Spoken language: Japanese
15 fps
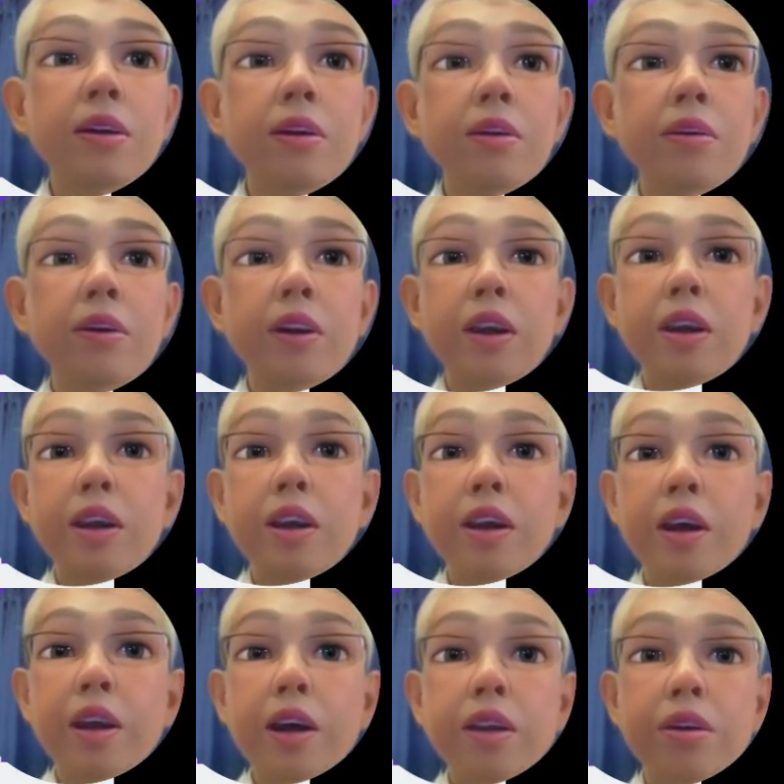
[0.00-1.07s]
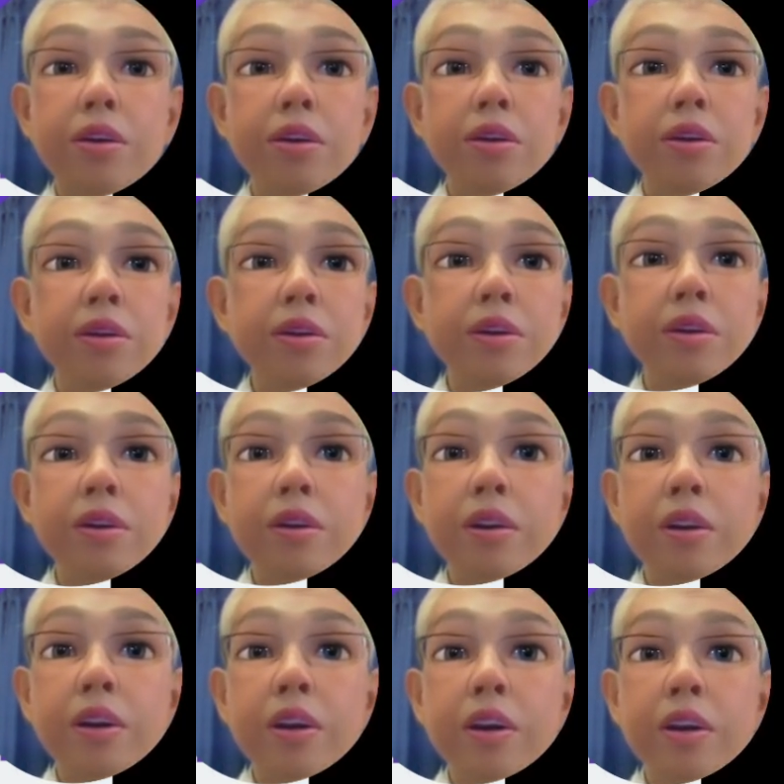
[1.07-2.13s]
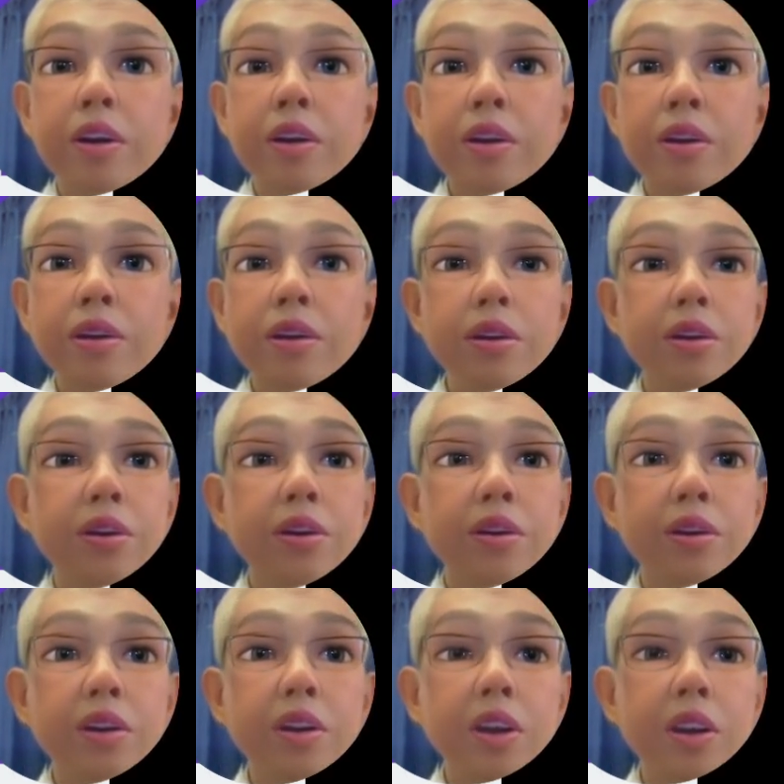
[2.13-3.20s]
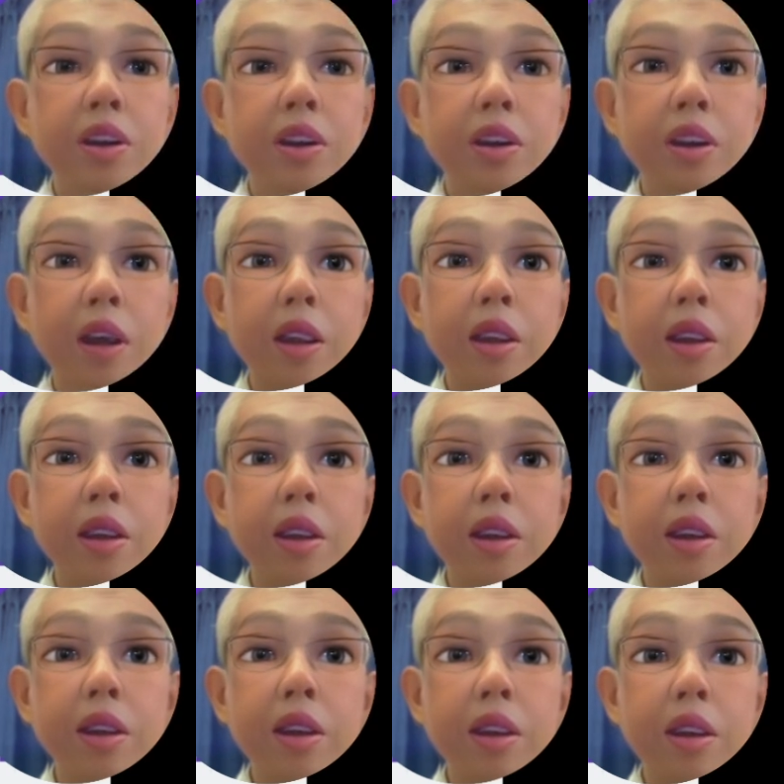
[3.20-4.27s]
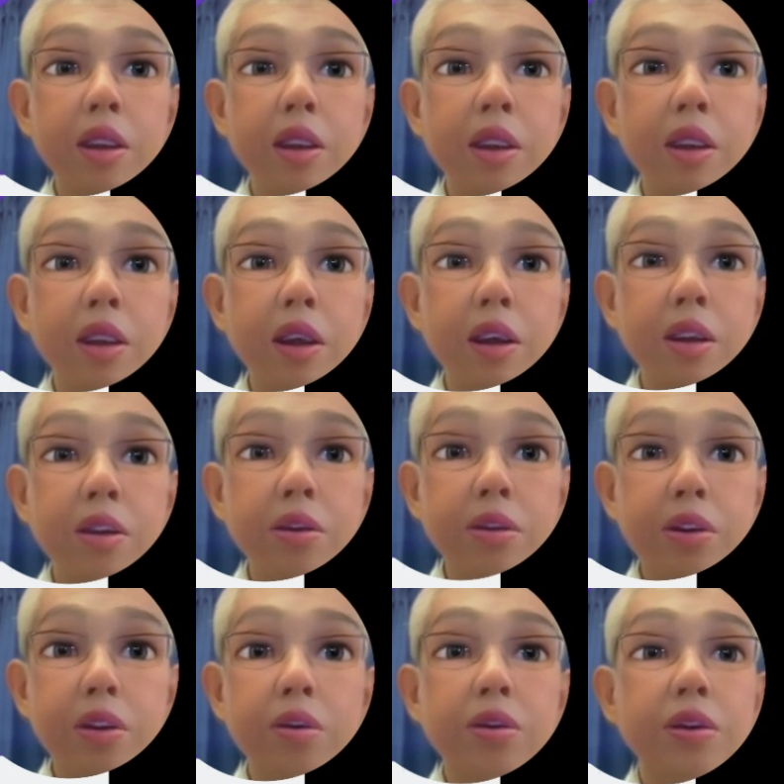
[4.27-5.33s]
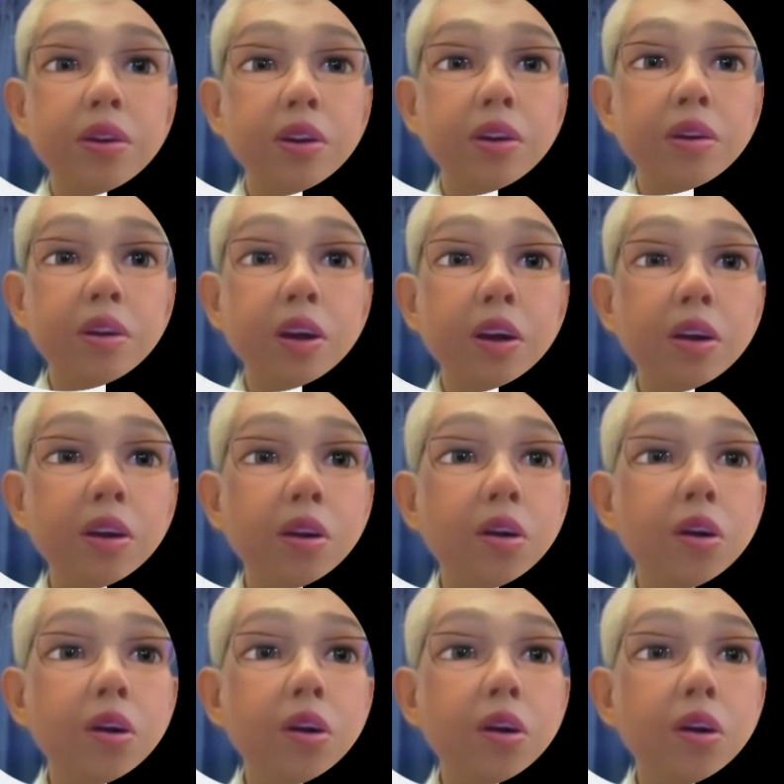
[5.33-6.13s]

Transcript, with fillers: これで消えないと。いうふうになっているってことですね。